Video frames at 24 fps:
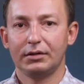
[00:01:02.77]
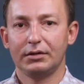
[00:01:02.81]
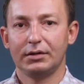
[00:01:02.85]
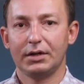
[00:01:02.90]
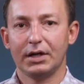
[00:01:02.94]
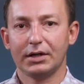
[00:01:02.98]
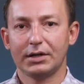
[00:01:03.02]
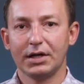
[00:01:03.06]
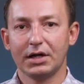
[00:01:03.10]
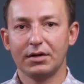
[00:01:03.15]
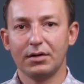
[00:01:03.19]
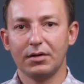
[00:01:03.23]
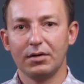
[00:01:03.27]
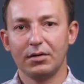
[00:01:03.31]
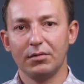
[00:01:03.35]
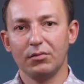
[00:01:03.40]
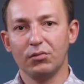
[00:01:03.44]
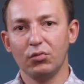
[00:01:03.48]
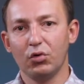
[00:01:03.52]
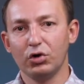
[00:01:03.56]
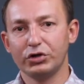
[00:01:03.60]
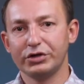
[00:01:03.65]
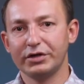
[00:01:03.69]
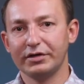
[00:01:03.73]
Так как
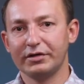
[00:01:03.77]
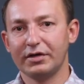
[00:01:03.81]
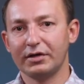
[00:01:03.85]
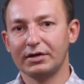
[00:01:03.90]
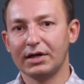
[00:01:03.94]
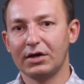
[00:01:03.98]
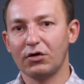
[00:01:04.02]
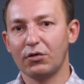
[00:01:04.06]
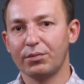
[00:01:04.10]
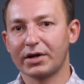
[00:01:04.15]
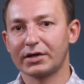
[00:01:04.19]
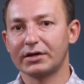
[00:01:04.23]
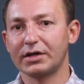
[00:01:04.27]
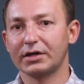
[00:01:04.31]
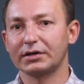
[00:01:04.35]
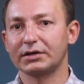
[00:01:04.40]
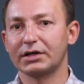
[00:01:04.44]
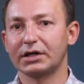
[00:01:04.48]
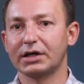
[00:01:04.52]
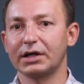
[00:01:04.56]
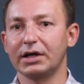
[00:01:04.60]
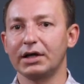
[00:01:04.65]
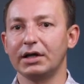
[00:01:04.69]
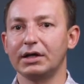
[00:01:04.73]
мощность одного
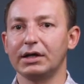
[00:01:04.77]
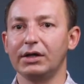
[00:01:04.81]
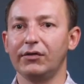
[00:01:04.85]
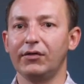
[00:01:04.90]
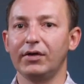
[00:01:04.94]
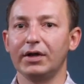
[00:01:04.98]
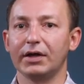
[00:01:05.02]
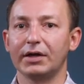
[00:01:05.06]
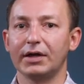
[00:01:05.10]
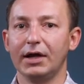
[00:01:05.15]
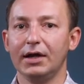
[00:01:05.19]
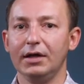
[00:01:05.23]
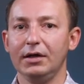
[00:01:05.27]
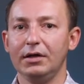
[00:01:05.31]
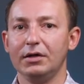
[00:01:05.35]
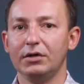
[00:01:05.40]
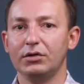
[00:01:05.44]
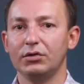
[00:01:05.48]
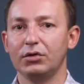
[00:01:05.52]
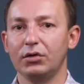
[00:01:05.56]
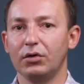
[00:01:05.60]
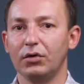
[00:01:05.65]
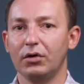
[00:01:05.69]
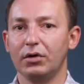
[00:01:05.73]
протектора невелика,
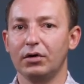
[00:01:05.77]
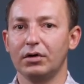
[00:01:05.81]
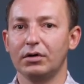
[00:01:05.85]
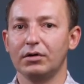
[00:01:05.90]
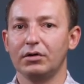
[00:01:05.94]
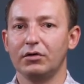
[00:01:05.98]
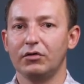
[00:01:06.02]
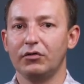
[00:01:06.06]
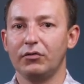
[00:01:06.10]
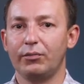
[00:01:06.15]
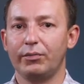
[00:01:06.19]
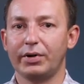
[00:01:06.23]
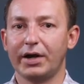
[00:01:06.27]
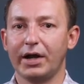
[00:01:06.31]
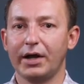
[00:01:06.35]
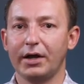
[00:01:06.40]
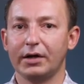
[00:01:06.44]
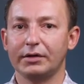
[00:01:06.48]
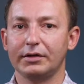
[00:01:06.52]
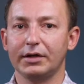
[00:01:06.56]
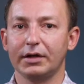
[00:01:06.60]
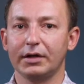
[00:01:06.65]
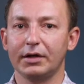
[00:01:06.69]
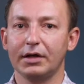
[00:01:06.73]
то в
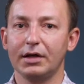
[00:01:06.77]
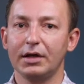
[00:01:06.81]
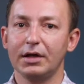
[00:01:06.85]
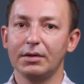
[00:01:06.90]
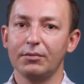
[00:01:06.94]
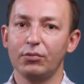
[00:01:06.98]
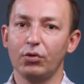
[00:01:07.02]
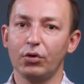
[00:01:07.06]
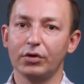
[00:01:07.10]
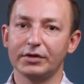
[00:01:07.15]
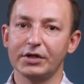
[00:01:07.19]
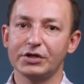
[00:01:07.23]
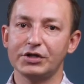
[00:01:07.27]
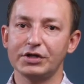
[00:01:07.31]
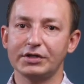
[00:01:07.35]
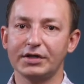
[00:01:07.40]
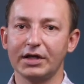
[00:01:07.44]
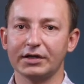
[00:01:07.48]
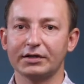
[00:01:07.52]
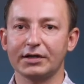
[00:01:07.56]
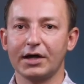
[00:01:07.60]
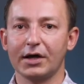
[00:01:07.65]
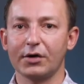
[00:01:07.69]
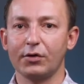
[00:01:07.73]
проектах по
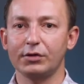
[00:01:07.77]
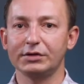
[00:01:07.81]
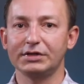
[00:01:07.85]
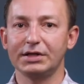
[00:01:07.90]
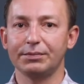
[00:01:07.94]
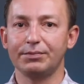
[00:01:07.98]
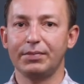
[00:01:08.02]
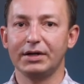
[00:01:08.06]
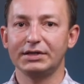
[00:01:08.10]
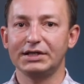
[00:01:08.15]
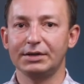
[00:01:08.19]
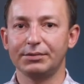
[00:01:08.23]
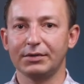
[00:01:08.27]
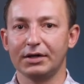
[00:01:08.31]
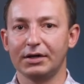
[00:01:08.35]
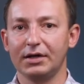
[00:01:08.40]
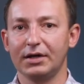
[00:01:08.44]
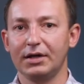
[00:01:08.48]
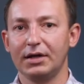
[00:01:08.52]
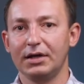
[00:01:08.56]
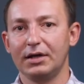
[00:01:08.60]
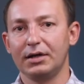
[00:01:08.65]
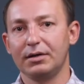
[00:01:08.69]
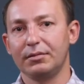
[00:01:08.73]
защите от коррозии
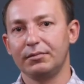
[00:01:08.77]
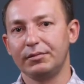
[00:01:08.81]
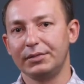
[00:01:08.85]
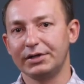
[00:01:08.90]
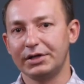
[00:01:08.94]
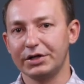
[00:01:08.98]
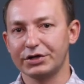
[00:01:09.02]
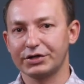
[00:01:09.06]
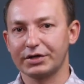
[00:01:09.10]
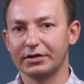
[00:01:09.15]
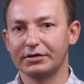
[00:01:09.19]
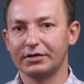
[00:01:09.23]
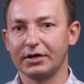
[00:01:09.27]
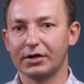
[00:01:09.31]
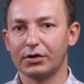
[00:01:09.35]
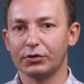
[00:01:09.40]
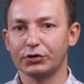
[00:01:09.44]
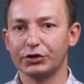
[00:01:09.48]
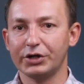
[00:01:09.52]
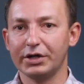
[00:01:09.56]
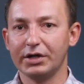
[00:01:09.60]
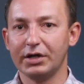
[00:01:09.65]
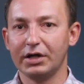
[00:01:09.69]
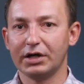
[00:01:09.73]
подземных металлические
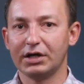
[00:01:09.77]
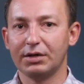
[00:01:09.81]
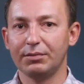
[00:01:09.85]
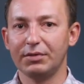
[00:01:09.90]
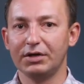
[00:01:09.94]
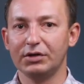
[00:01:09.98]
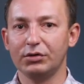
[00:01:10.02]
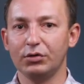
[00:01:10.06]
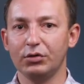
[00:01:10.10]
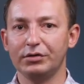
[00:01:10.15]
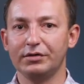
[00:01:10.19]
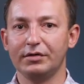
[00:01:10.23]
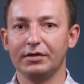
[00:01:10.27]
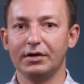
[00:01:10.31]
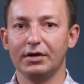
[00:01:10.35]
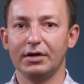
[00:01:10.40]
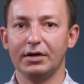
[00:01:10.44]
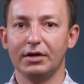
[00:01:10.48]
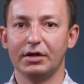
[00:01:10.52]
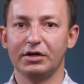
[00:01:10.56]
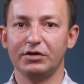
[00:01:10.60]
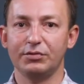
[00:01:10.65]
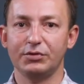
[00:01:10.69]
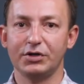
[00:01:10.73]
сооружения,
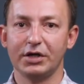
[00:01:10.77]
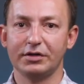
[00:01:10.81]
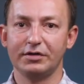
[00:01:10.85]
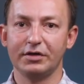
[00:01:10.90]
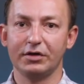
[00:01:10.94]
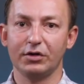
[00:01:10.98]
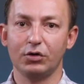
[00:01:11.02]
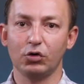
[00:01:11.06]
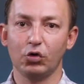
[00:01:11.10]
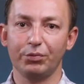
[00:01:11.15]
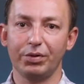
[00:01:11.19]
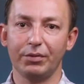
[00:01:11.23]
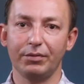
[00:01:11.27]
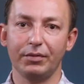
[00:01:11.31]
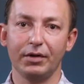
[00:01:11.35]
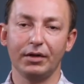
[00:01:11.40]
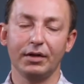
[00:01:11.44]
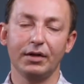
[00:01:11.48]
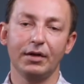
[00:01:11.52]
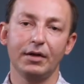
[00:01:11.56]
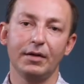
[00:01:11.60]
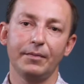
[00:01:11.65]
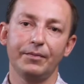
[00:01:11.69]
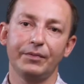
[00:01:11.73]
рекомендуется размещать их
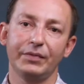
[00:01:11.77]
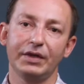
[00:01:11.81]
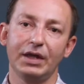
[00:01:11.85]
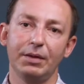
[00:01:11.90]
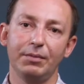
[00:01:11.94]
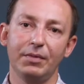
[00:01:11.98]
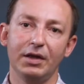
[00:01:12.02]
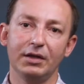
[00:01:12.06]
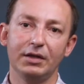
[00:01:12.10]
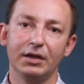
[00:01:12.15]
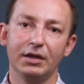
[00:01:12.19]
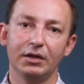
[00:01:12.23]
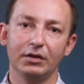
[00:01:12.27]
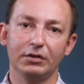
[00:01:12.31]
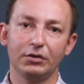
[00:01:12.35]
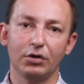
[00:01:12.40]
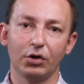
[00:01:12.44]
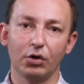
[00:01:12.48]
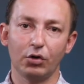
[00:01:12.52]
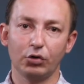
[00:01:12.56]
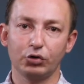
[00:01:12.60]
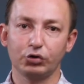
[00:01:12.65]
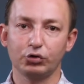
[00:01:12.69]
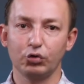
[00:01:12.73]
группами, не менее
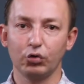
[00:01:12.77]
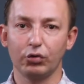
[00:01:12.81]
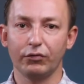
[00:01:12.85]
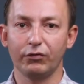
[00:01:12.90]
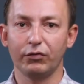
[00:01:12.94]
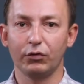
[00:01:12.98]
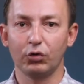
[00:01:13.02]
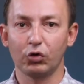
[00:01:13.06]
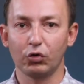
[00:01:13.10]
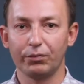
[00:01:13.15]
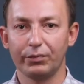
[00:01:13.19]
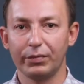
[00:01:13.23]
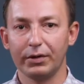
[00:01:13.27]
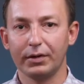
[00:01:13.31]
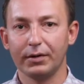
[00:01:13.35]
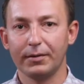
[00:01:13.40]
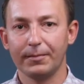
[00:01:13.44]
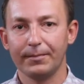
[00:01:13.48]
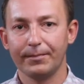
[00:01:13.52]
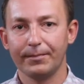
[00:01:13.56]
трех штук в группе.